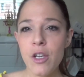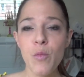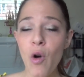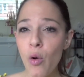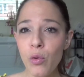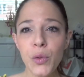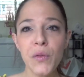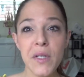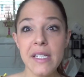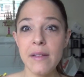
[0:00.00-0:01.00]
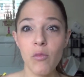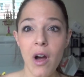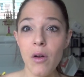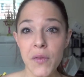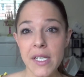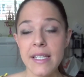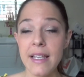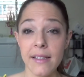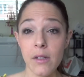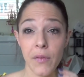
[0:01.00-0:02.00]
Je me rends compte au fil des mois, au fil des
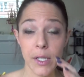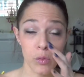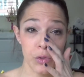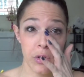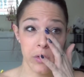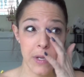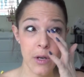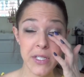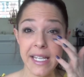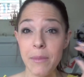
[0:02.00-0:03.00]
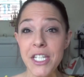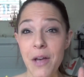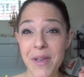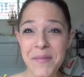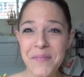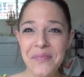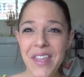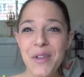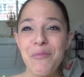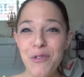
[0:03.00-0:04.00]
années, en fin de compte, qu'il ne se termine jamais.
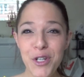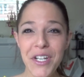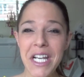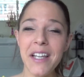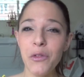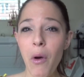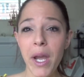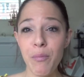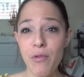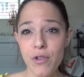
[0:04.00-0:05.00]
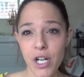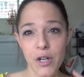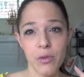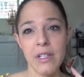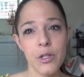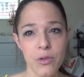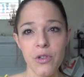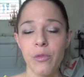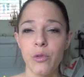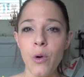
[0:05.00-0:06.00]
Plus je vais chez le tatoueur et plus je rajoute des choses
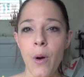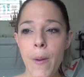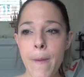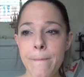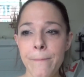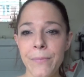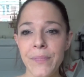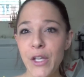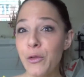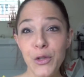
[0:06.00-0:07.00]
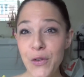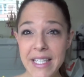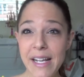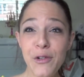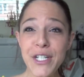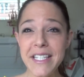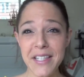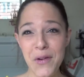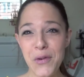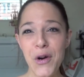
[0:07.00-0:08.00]
dans mon dos. Donc dans 5 ans, j'y
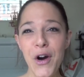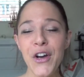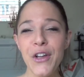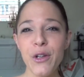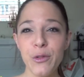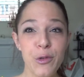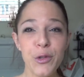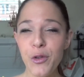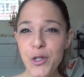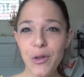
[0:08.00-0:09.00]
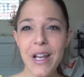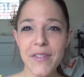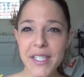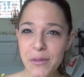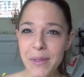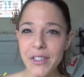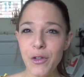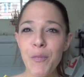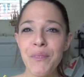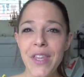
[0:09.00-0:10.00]
serai encore. Donc autant que je tourne la vidéo
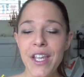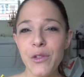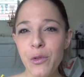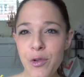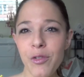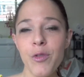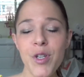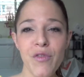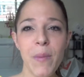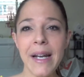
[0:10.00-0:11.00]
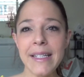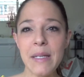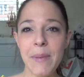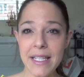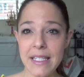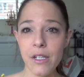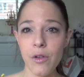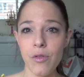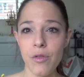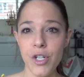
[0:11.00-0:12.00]
maintenant. Donc aujourd'hui, je vais vous parler des piercings
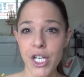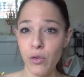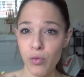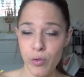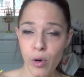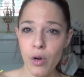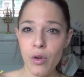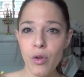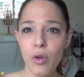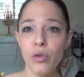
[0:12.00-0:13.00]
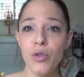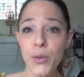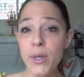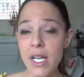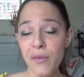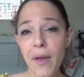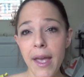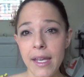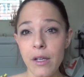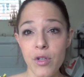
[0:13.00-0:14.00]
que j'ai toujours, de ceux que j'ai
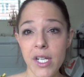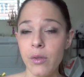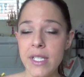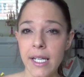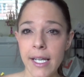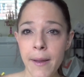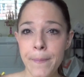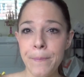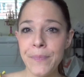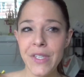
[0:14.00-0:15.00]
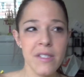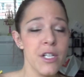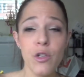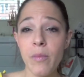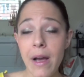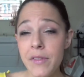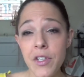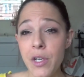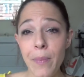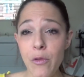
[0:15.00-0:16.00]
fait et que j'ai retirés, si j'ai eu mal,
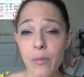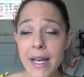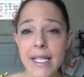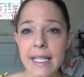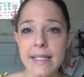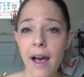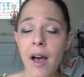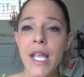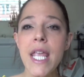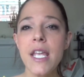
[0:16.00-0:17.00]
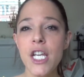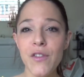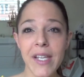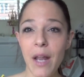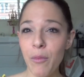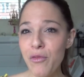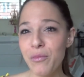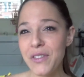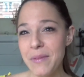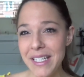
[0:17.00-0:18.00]
si j'ai pas eu mal, etc je vais également vous
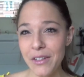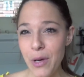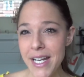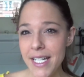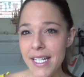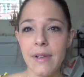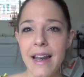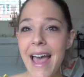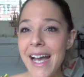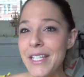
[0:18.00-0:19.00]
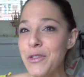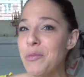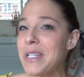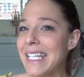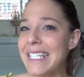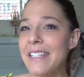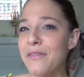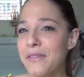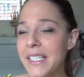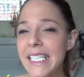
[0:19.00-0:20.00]
montrer mes tatouages. L'art est subjectif.
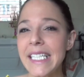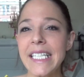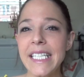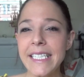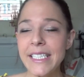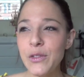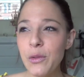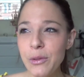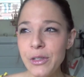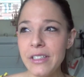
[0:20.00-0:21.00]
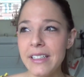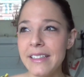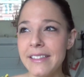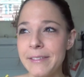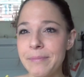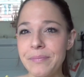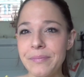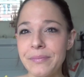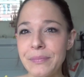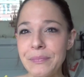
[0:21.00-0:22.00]
Donc,
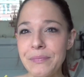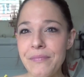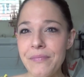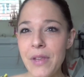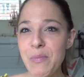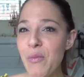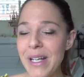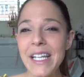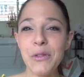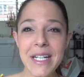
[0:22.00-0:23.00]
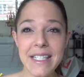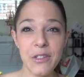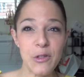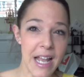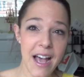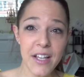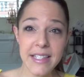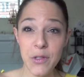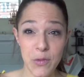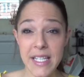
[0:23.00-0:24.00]
euh, pour moi, le tatouage, c'est de l'art,
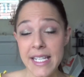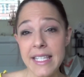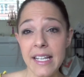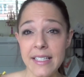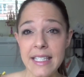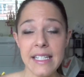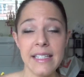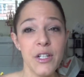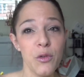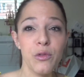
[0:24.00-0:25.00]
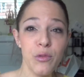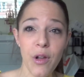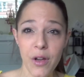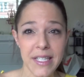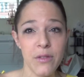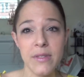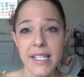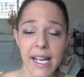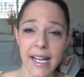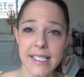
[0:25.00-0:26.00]
c'est du dessin, c'est des jeux de couleurs, c'est du
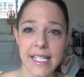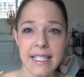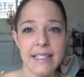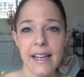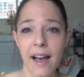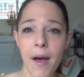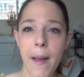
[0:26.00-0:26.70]
dégradé, etc.